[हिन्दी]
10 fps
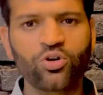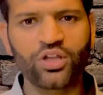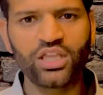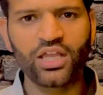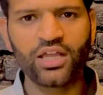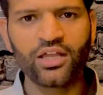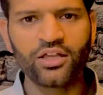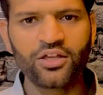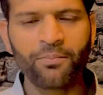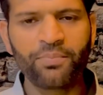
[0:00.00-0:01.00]
हो गई हैं
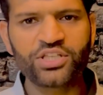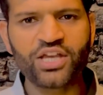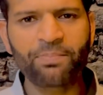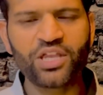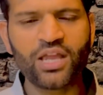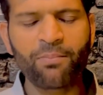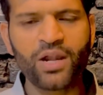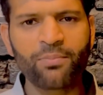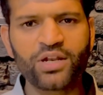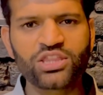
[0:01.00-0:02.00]
बीजेपी के
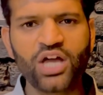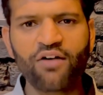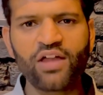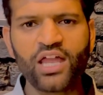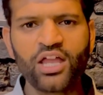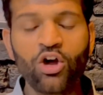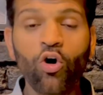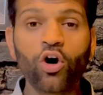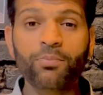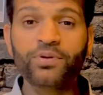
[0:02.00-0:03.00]
बड़े बड़े दावे
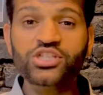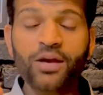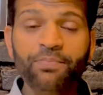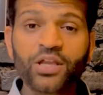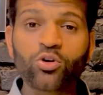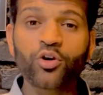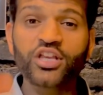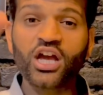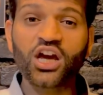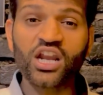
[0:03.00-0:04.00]
और बीजेपी को
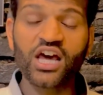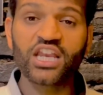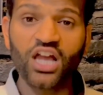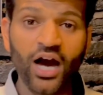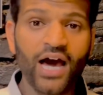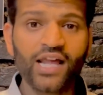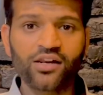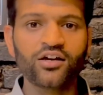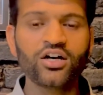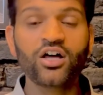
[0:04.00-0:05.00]
यह करारी हार
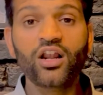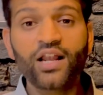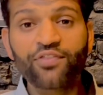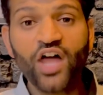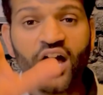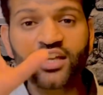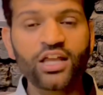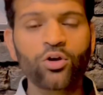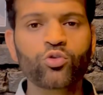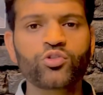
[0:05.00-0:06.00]
लद्दाख के
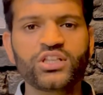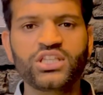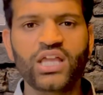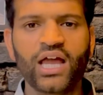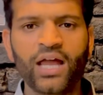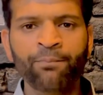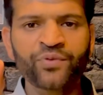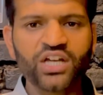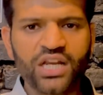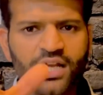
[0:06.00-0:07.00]
लोगों ने दी है
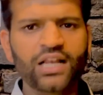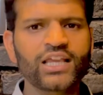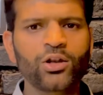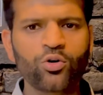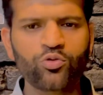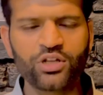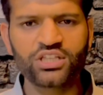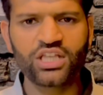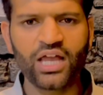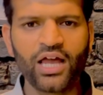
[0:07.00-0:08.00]
करगिल के लोगों ने
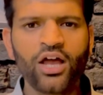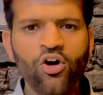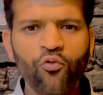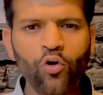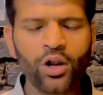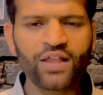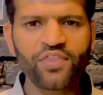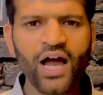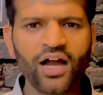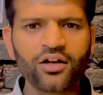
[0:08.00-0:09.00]
दी है वो
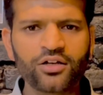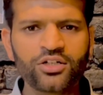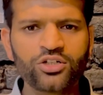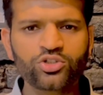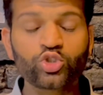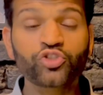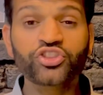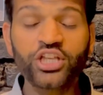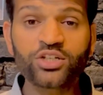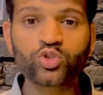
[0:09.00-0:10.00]
लद्दाख जो
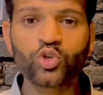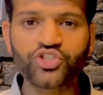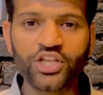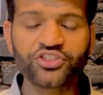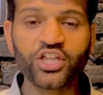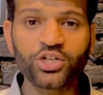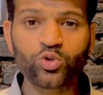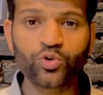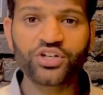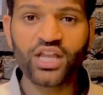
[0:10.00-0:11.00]
370
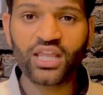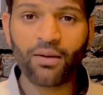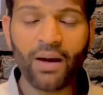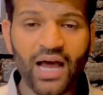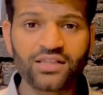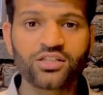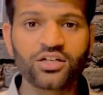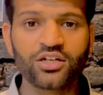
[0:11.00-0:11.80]
टूटने के बाद